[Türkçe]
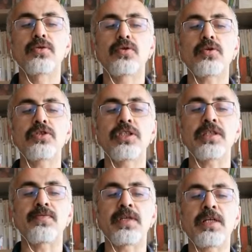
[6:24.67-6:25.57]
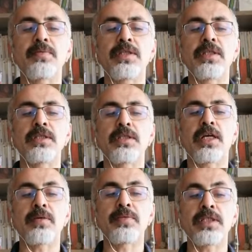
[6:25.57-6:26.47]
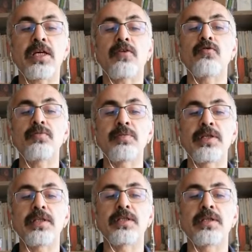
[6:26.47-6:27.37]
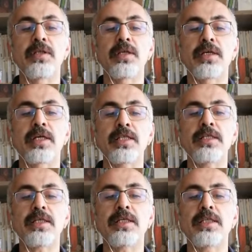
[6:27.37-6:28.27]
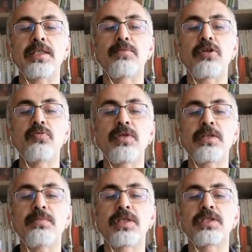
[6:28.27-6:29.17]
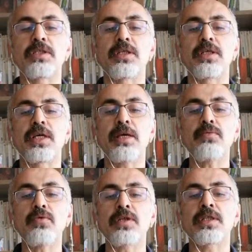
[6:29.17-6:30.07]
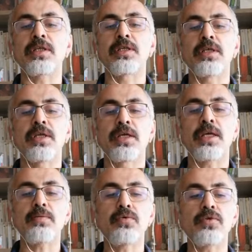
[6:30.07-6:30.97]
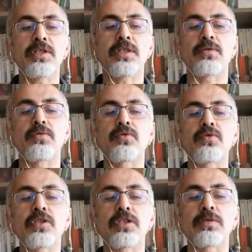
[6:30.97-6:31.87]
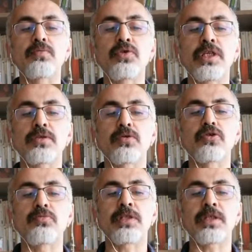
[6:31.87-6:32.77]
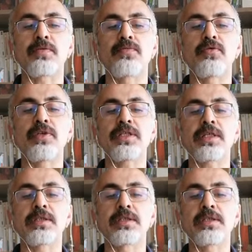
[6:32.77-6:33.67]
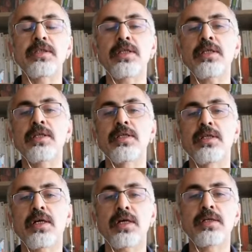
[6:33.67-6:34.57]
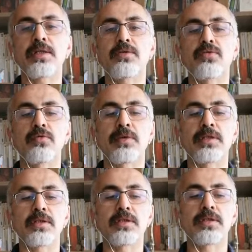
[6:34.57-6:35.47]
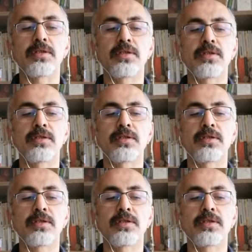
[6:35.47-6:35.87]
Sorosçuların ve ABD'nin, AB, Avrupa Birliği'nin kadın hareketini manipüle etmek için hem dünyada hem Türkiye'de uzun süredir bu tarz oluşumlara fonlar yağdırdığı da akılda tutulmalıdır.